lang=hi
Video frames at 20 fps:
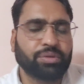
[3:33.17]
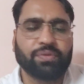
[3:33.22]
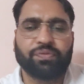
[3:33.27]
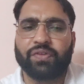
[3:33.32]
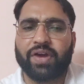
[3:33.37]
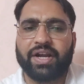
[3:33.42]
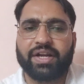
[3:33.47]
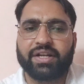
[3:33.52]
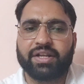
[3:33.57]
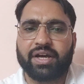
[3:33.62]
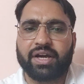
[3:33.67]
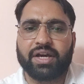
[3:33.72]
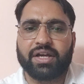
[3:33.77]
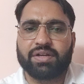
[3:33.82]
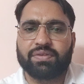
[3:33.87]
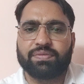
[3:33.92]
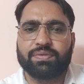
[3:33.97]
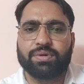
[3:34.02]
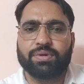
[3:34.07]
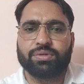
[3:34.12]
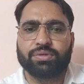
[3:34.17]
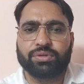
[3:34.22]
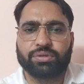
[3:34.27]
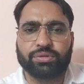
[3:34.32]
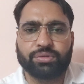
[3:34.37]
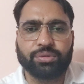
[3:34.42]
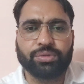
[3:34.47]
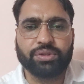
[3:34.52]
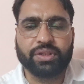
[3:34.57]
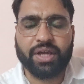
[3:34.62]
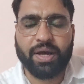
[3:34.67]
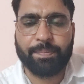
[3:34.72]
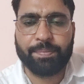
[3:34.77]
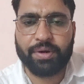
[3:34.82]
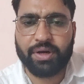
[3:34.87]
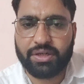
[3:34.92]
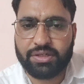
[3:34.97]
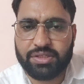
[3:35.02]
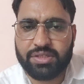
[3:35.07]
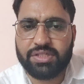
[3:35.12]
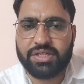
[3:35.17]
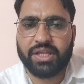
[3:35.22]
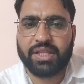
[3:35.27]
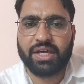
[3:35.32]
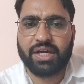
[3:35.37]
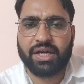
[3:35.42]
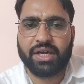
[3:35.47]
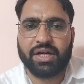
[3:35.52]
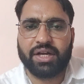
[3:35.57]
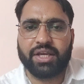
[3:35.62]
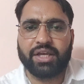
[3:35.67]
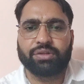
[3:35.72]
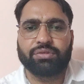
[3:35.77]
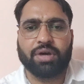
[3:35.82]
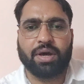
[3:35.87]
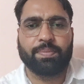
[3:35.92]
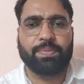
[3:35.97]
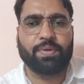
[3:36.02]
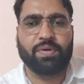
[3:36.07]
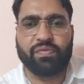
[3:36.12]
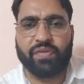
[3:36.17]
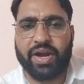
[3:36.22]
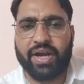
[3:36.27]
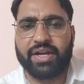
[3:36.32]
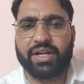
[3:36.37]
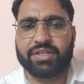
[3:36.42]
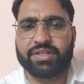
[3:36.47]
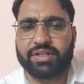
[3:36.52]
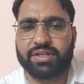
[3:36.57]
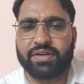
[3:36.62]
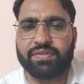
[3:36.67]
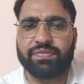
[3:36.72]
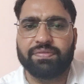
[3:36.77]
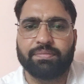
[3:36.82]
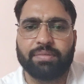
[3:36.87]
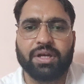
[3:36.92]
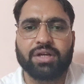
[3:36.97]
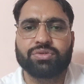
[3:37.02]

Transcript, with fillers: तो फैट अगर वो दूध का प्रोडक्शन ज़्यादा कर रही है तो आपको फैट एस एन एफ